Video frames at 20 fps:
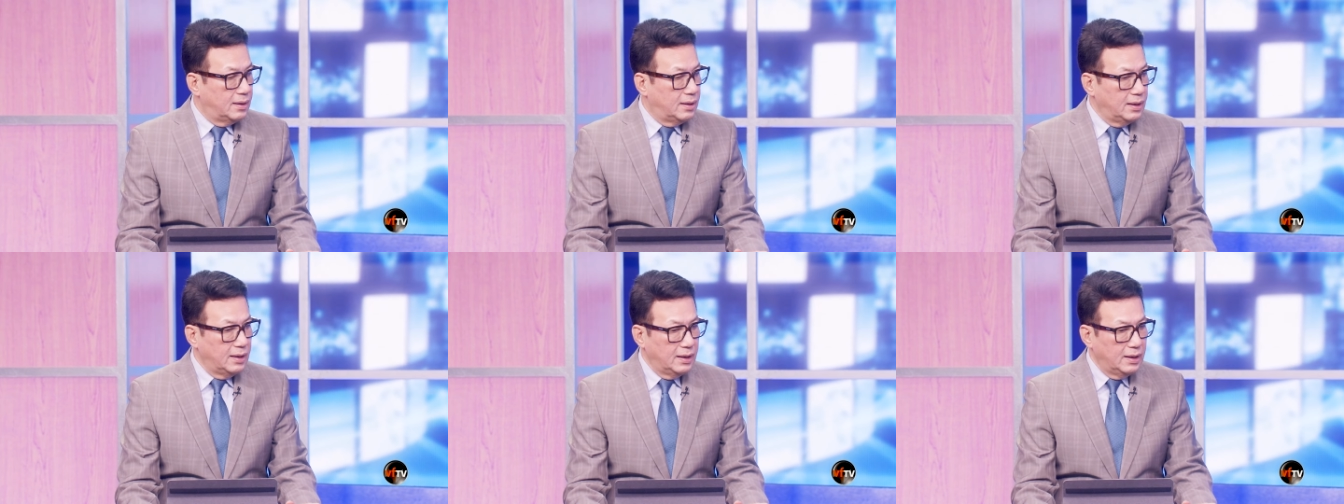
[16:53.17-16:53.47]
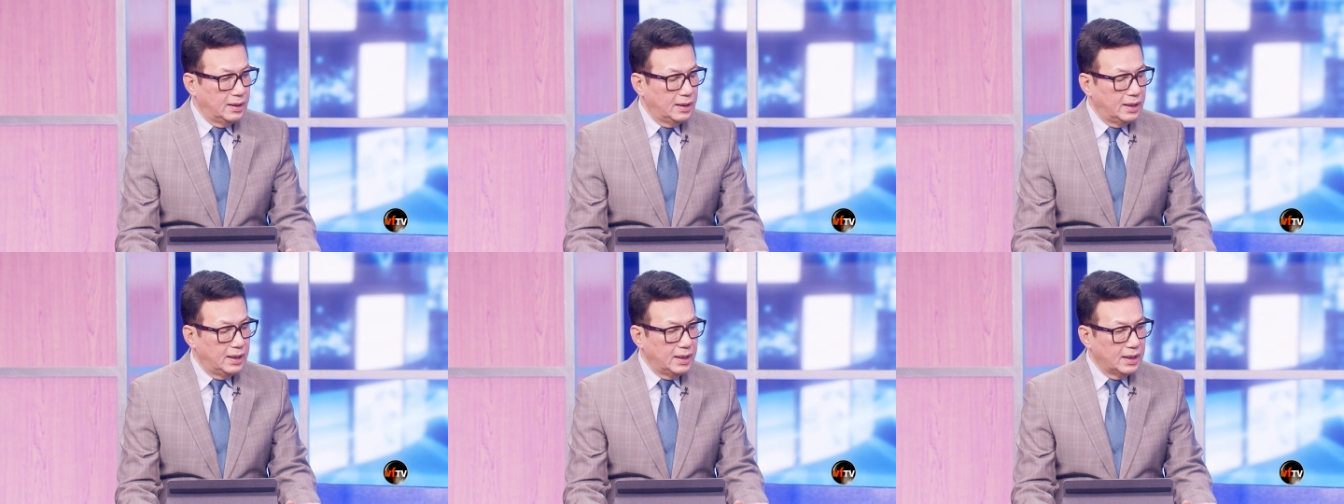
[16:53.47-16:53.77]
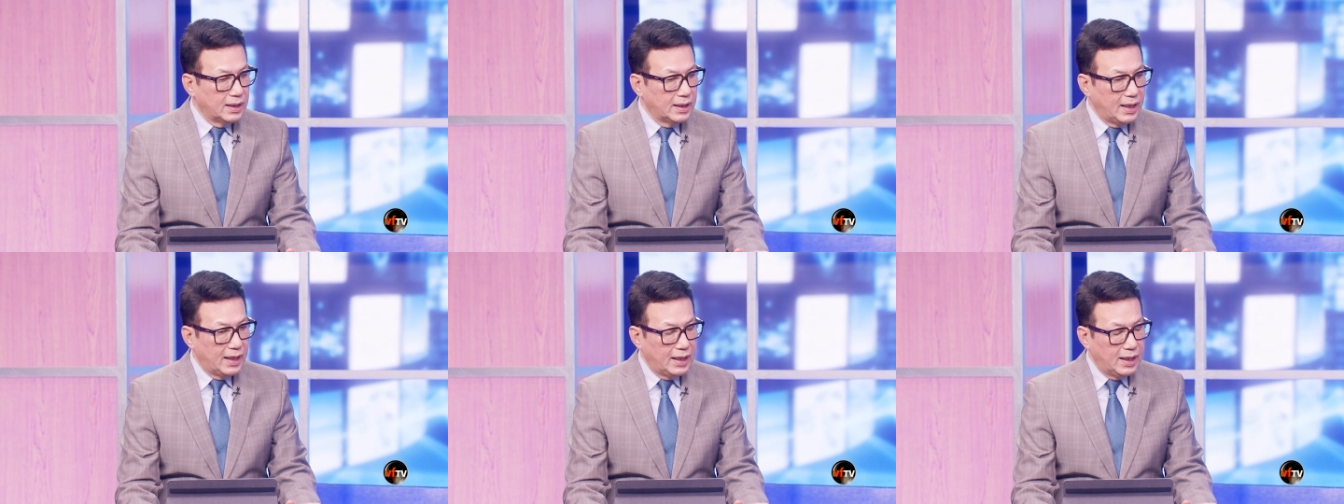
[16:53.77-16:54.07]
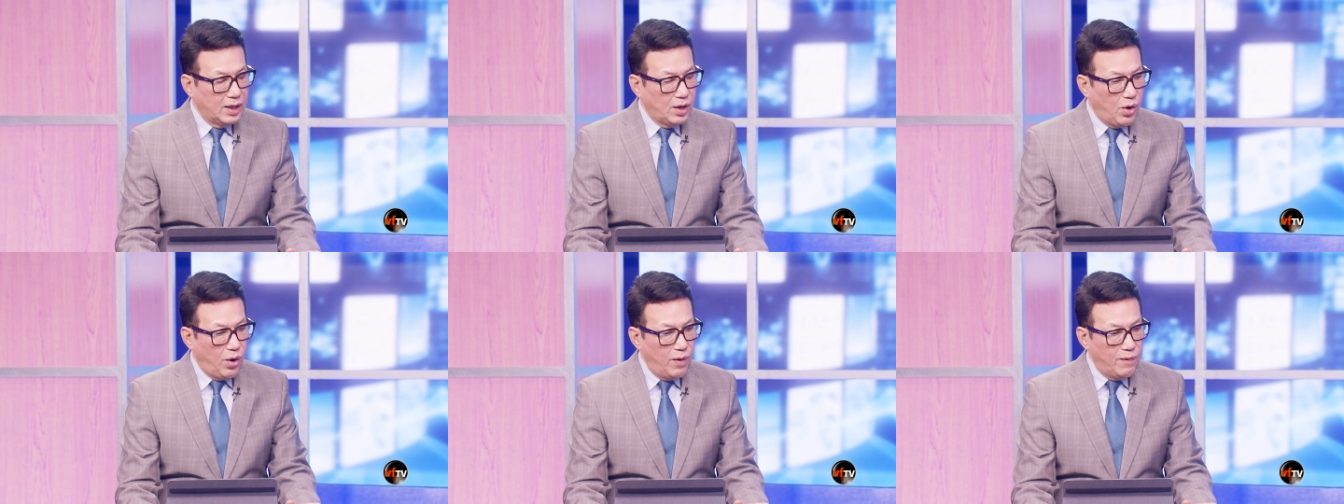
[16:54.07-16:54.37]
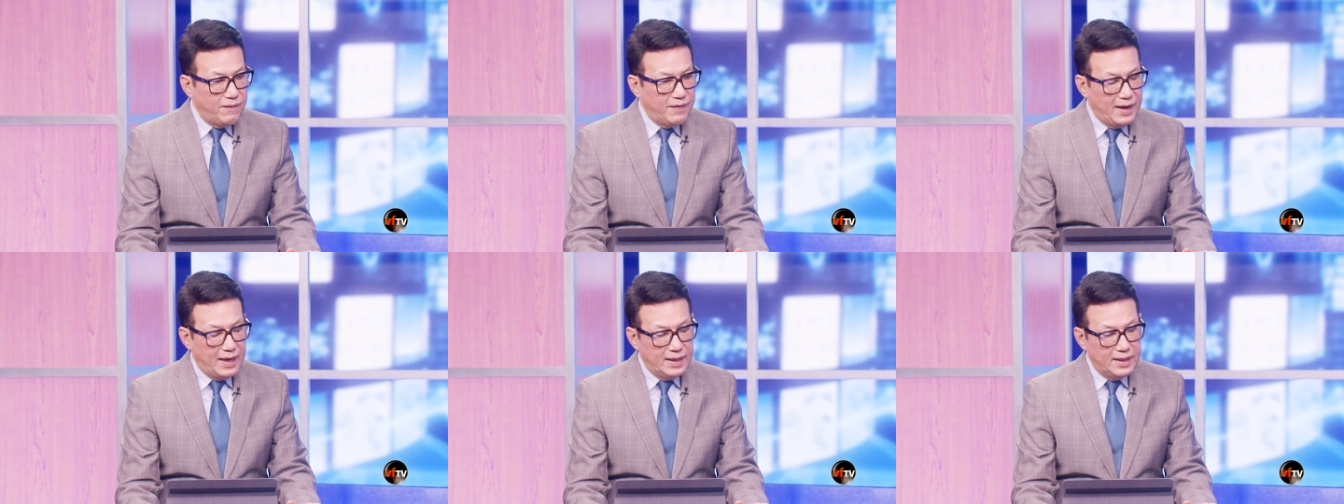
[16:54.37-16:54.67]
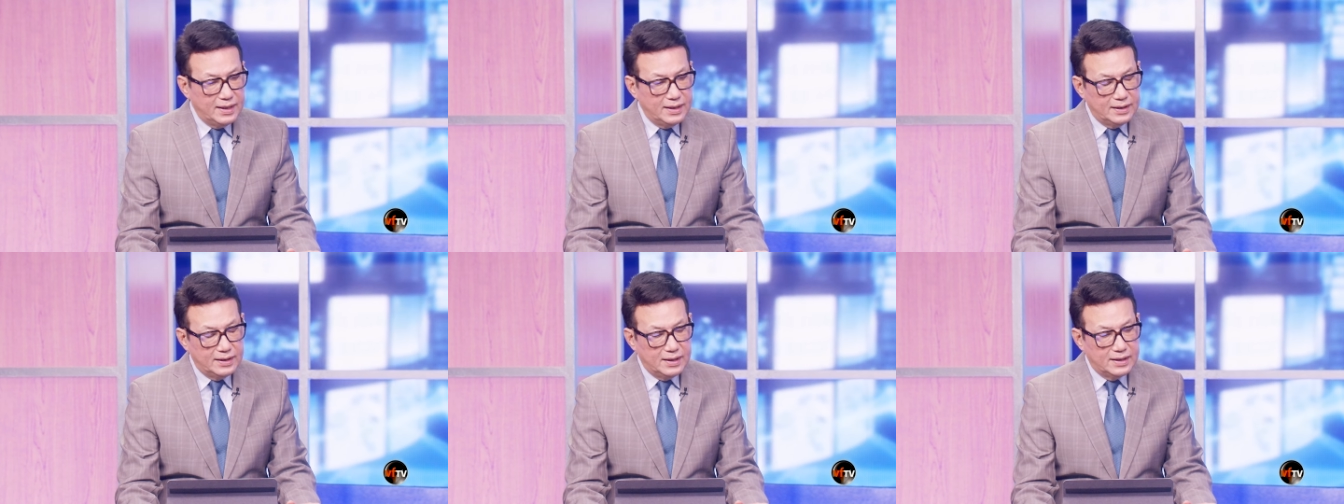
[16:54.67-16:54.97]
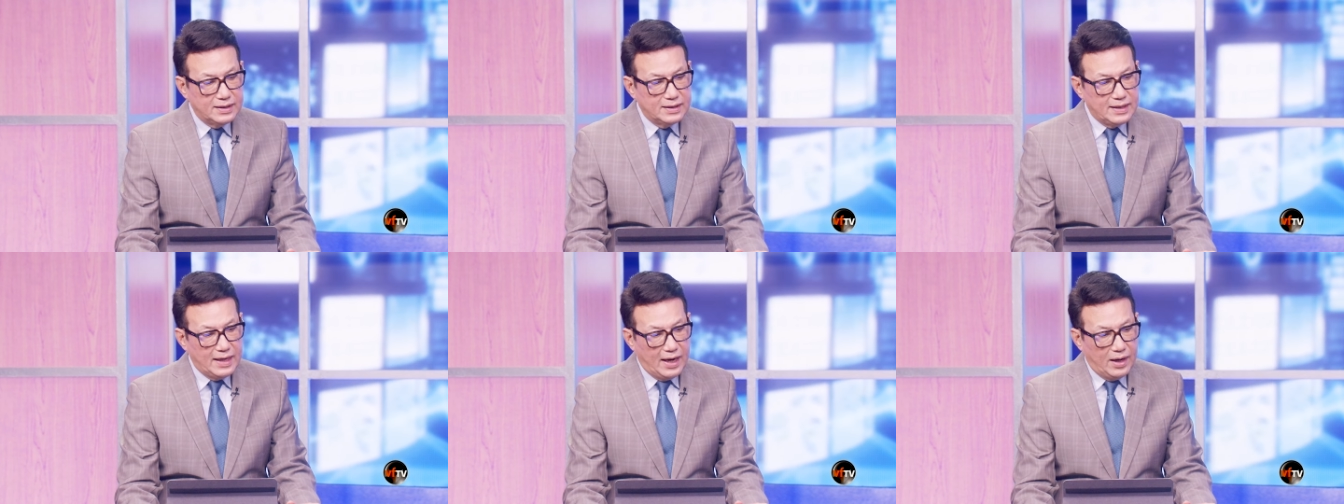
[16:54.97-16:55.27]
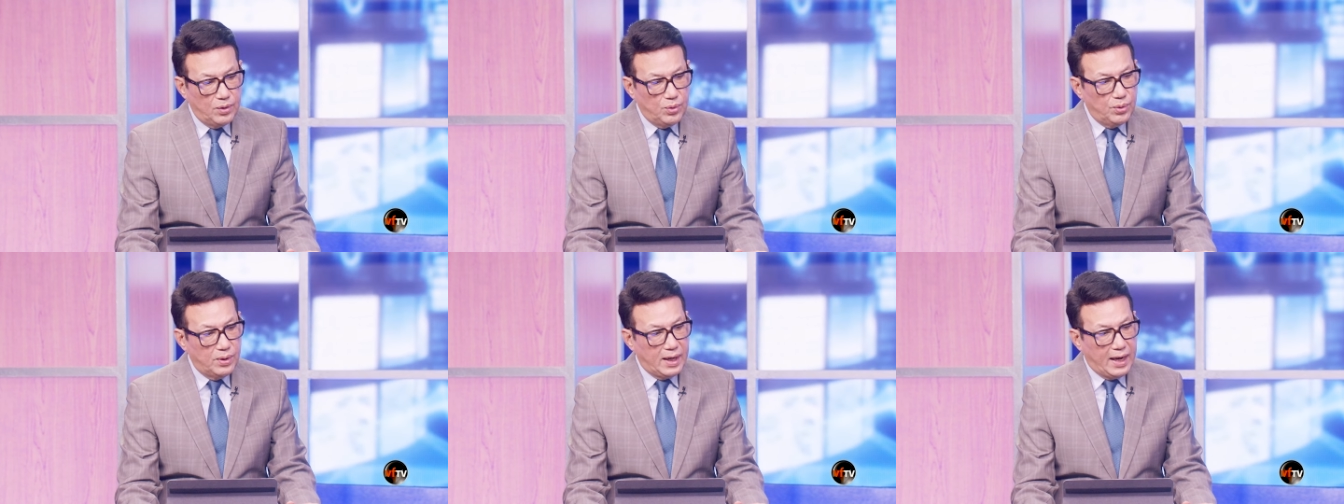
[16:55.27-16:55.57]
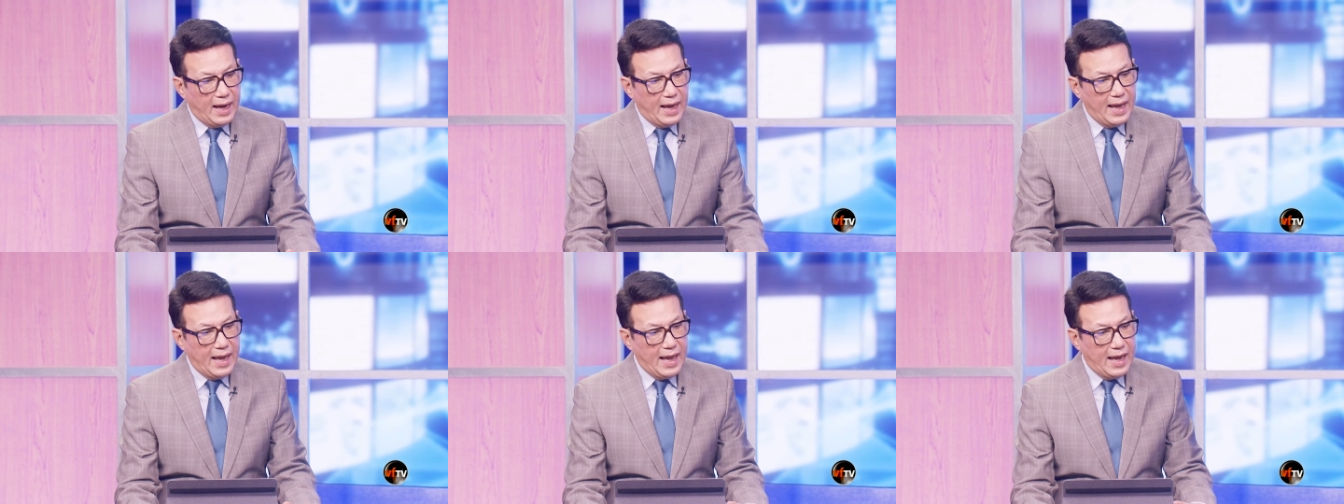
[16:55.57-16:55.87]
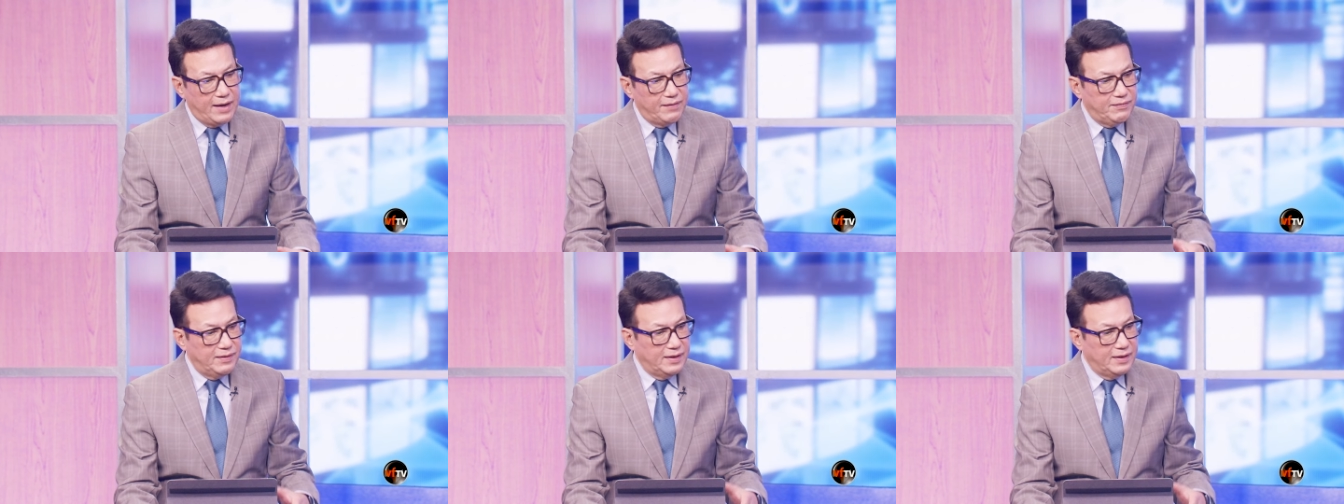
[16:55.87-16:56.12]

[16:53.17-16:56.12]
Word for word: thì hiện nay có vẻ như tình trạng của cả hai